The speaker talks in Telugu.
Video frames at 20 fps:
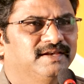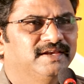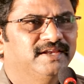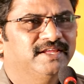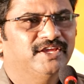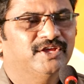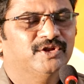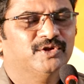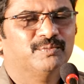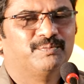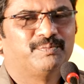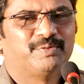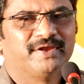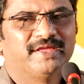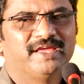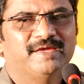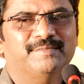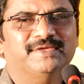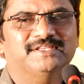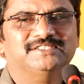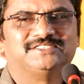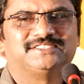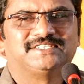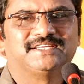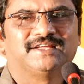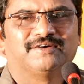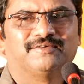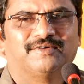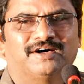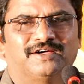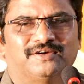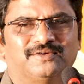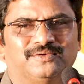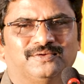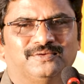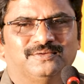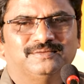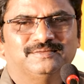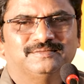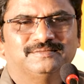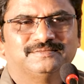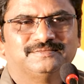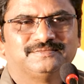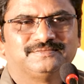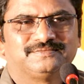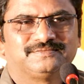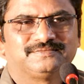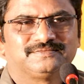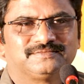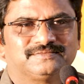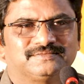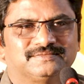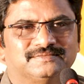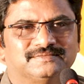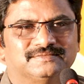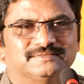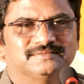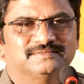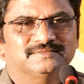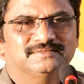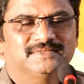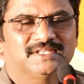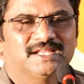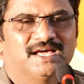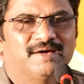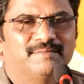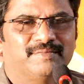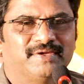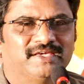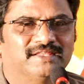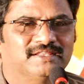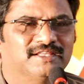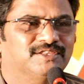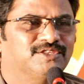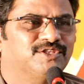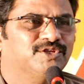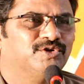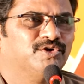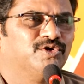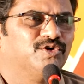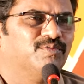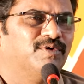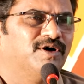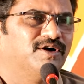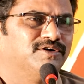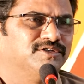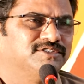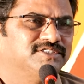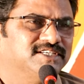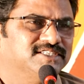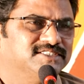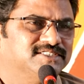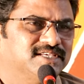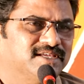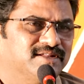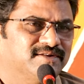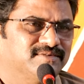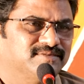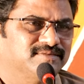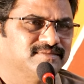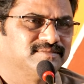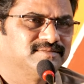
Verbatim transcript: నేను ప్రేమించిన వారు నా మీద తిరుగుబాటు చేశారు